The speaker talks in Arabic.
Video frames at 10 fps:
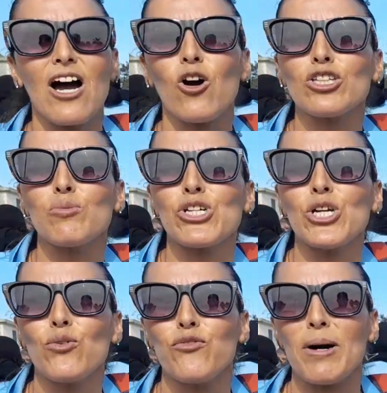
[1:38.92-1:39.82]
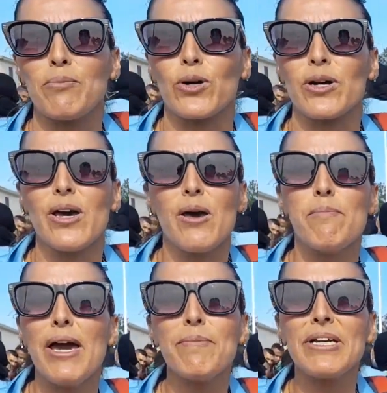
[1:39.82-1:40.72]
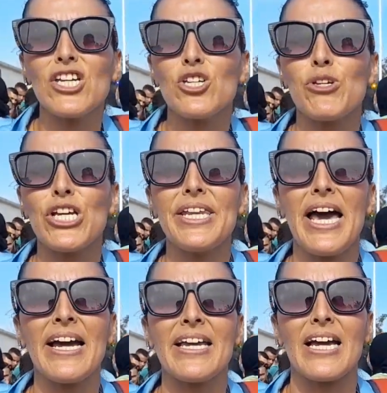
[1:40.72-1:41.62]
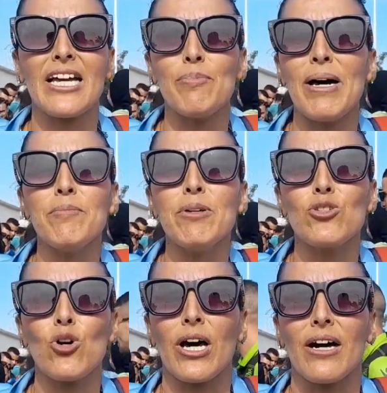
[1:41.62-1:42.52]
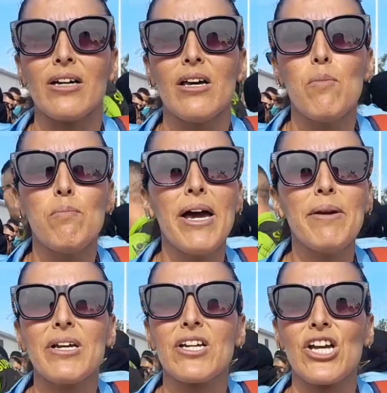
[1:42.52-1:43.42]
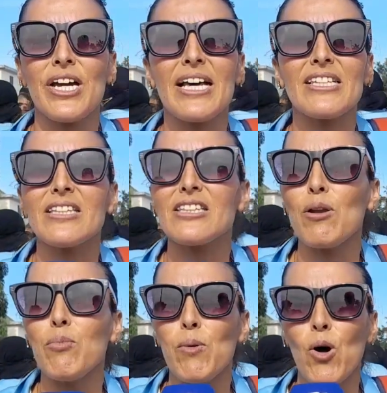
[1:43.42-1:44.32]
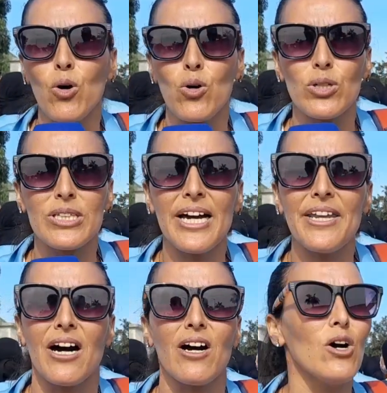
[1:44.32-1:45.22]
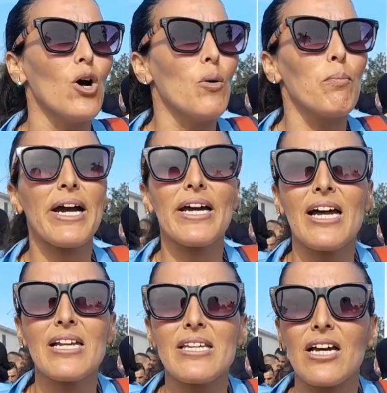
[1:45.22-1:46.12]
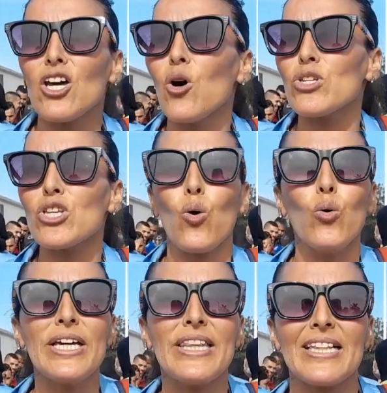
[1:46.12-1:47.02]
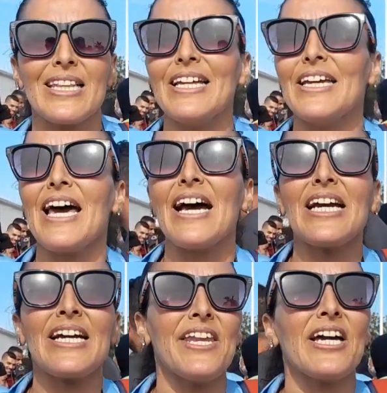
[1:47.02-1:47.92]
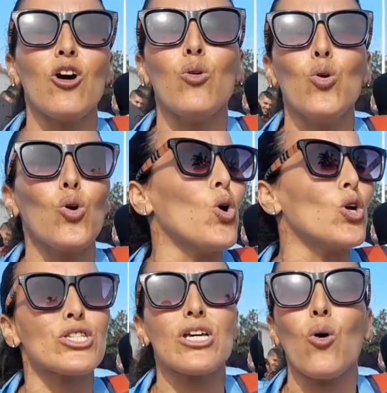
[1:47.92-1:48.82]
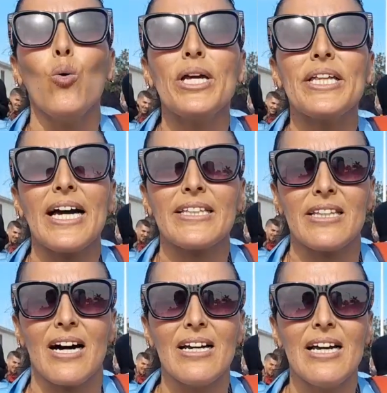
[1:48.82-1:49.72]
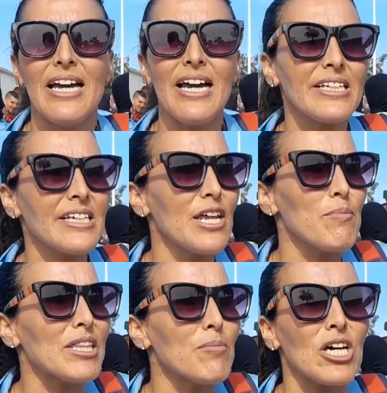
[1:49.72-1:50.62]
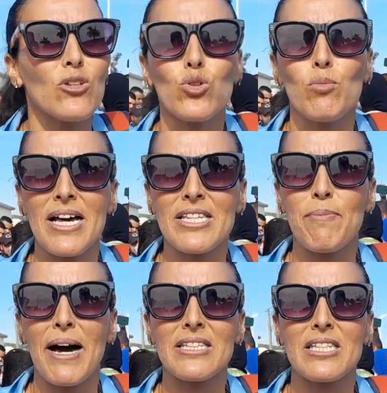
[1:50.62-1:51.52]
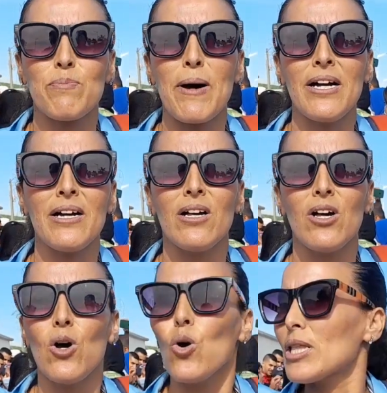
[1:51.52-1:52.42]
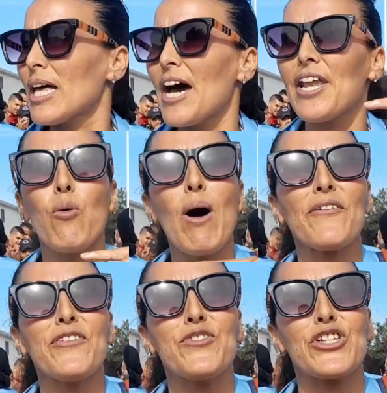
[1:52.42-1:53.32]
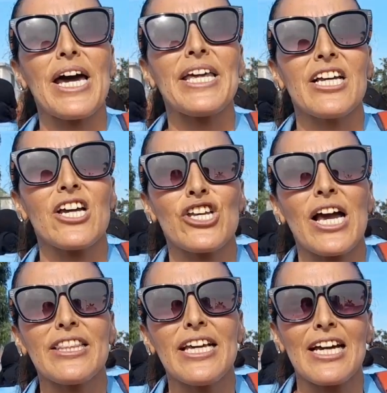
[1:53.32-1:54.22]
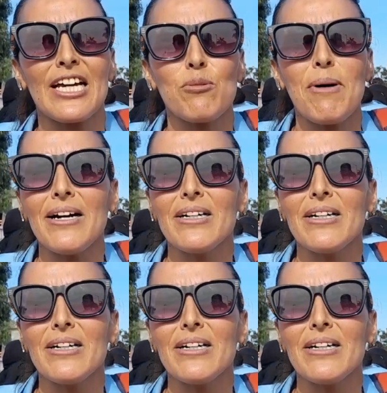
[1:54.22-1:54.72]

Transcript: الاخر تمشي له فابور ما يمكنش تمشي لنا هكاك هباء منثورا ما يمكنش حنا تنطالبوا بالحقوق ديالنا بغينا رزقنا ورزق وليداتنا لان هذاك حنا كنقولوا له رزق وليداتنا حيت حنا مادام تنوضوا مع السبعه الصباح تلقانا واقفين في الشركه شادين الخدمه